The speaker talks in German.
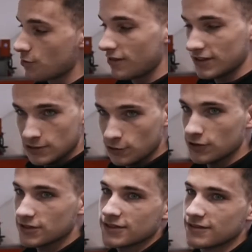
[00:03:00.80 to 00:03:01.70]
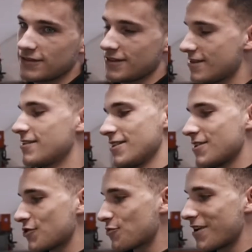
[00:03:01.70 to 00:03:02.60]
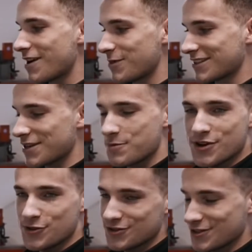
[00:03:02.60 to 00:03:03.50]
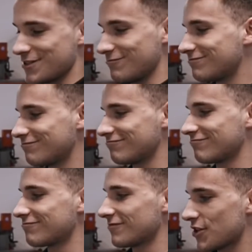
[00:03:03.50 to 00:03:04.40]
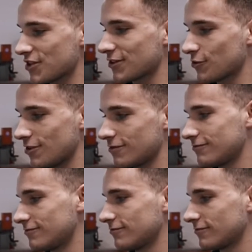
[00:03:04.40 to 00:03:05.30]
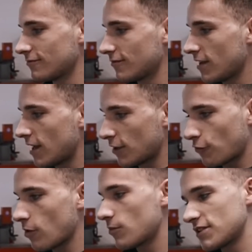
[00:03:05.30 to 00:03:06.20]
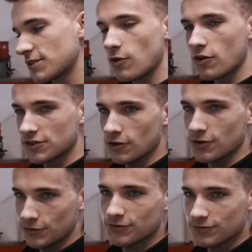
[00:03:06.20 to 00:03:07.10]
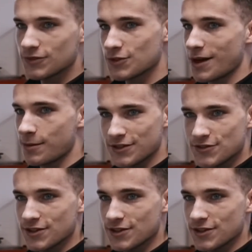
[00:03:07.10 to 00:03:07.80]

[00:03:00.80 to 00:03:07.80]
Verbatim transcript: ist immer was los. Ist immer Rambazamba und ja, ist echt toll. Aber ah, da freut man sich morgens auch drauf, zum Arbeiten